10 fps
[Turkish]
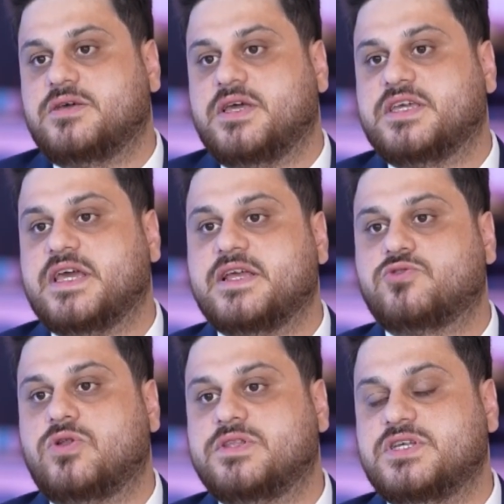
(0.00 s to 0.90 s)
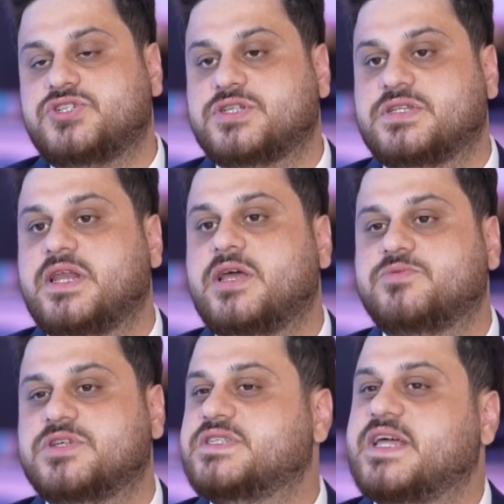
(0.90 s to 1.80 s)
E, gerekli olan değişiklikleri
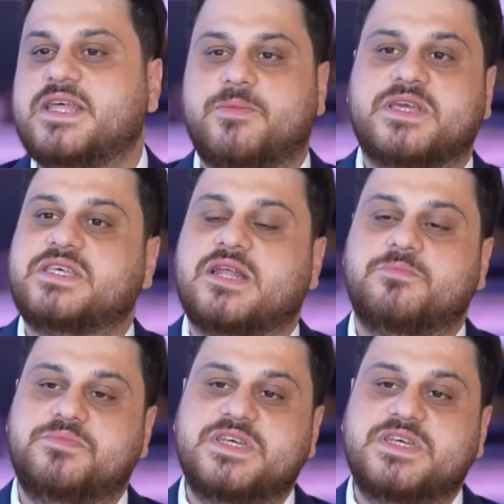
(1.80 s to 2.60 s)
yapacağız. Ne demek yani